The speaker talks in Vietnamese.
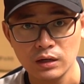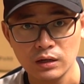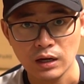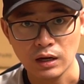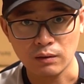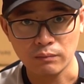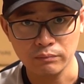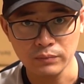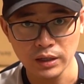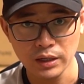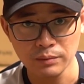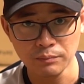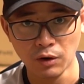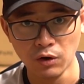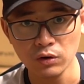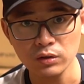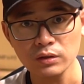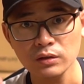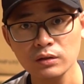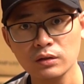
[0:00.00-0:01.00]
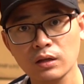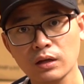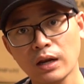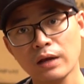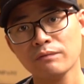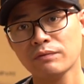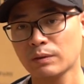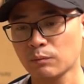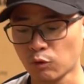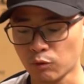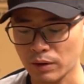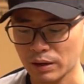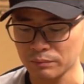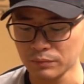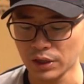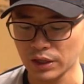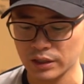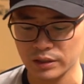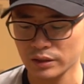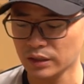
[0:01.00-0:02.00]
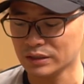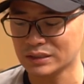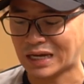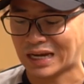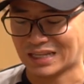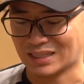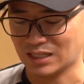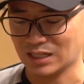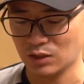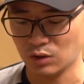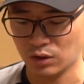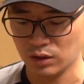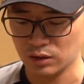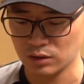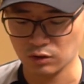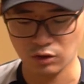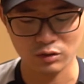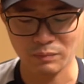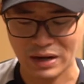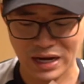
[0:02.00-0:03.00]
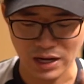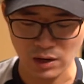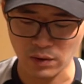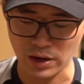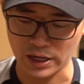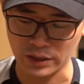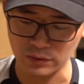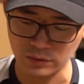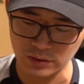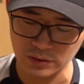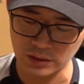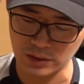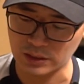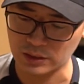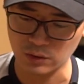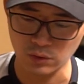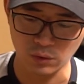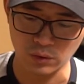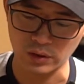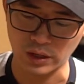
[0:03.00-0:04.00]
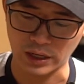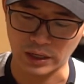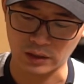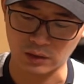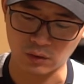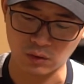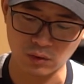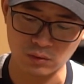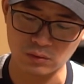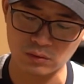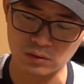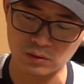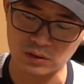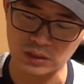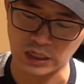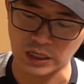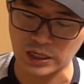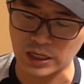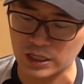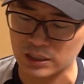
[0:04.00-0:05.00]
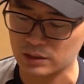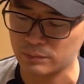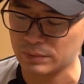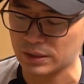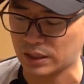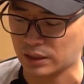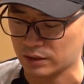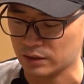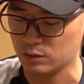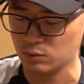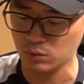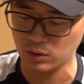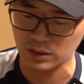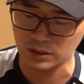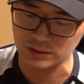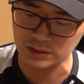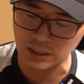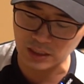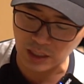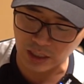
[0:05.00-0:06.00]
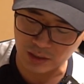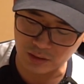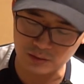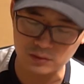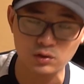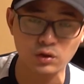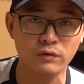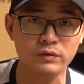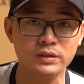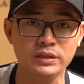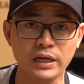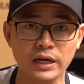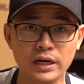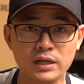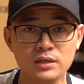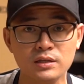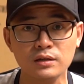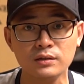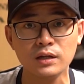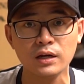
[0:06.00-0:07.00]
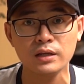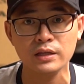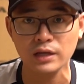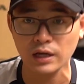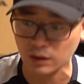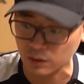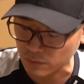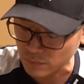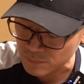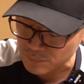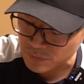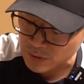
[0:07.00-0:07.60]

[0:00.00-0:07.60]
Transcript: họng 14 thì lắp vào 430 đơn giản thế thôi nó ba loại thôi nên là đồ đạc con chế này thì mình khẳng định luôn là dễ thay hơn so với chế ngày xưa rất là nhiều